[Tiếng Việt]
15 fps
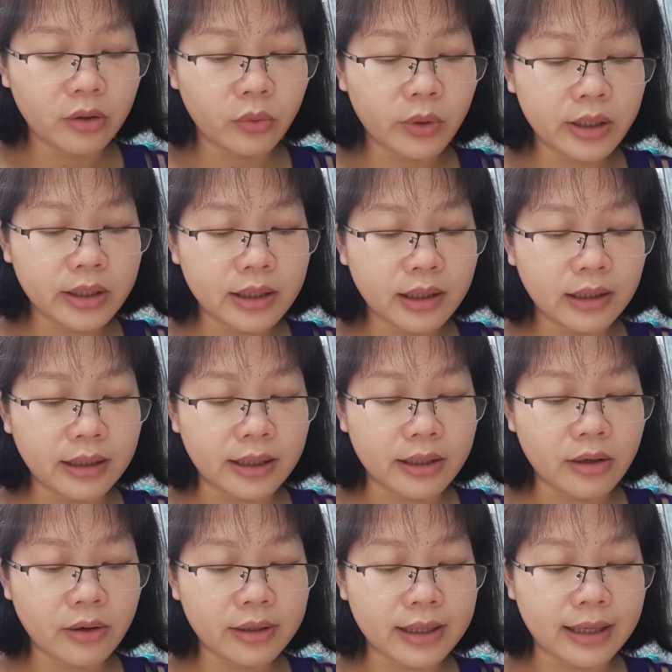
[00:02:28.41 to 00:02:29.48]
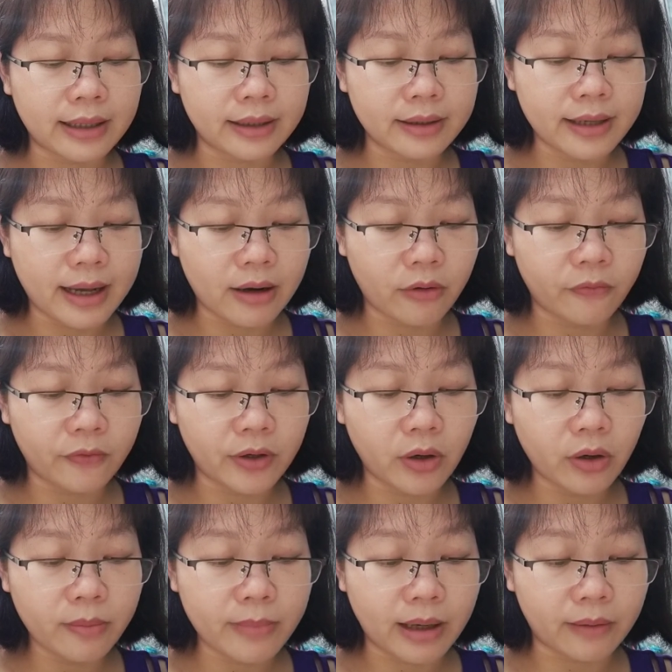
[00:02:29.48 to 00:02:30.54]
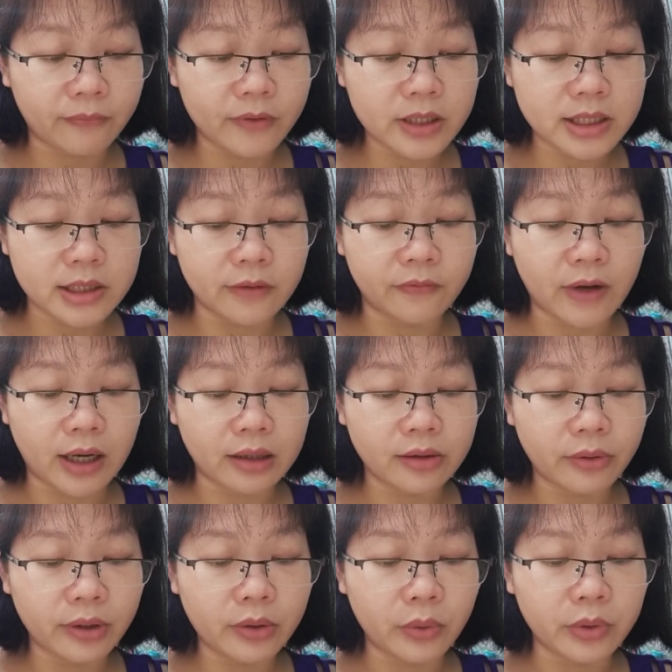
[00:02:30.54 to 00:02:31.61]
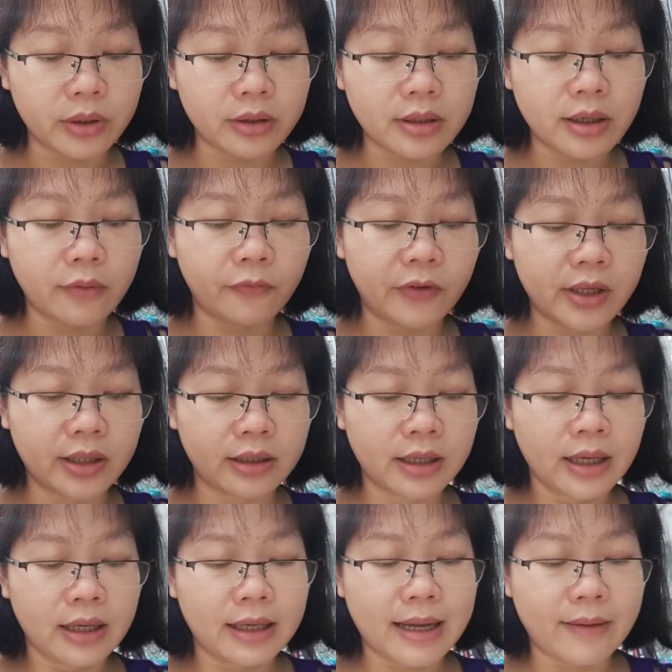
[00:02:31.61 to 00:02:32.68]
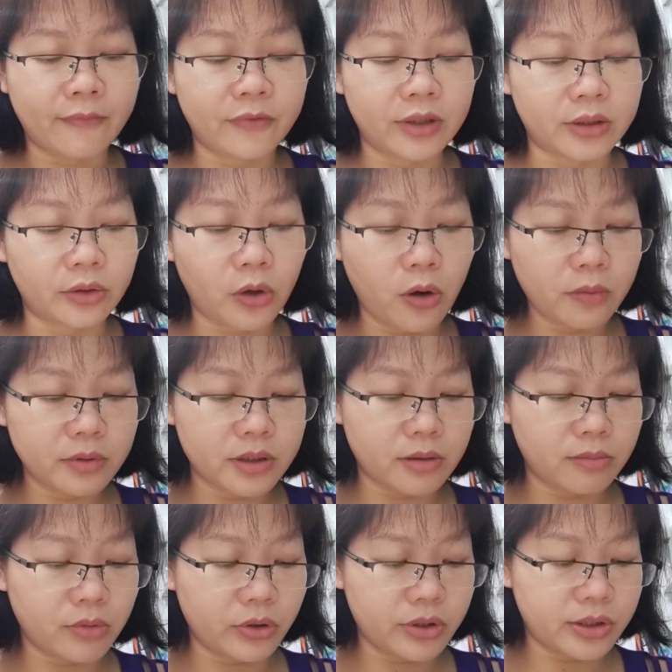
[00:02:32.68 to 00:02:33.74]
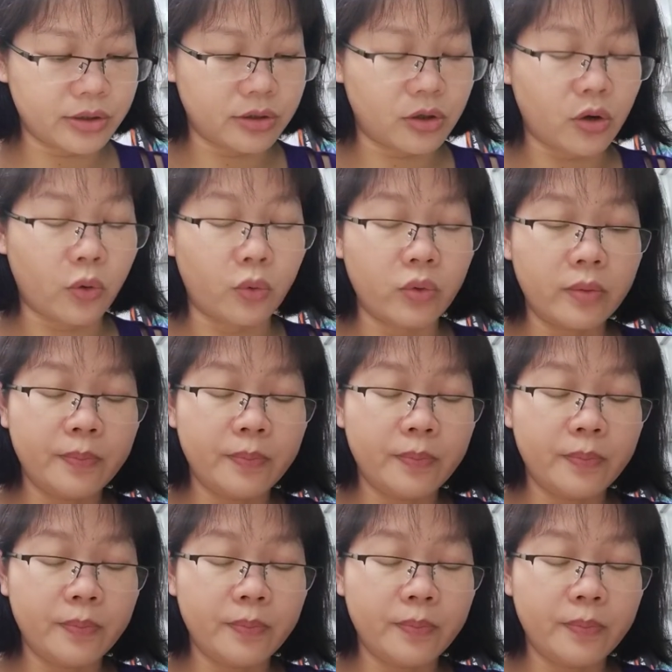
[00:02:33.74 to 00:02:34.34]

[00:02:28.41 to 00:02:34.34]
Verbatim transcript: Nguyên nhân là do nhà lãnh đạo phải đối mặt với sự phản đối của những nhân viên làm việc tốt trong môi trường cũ.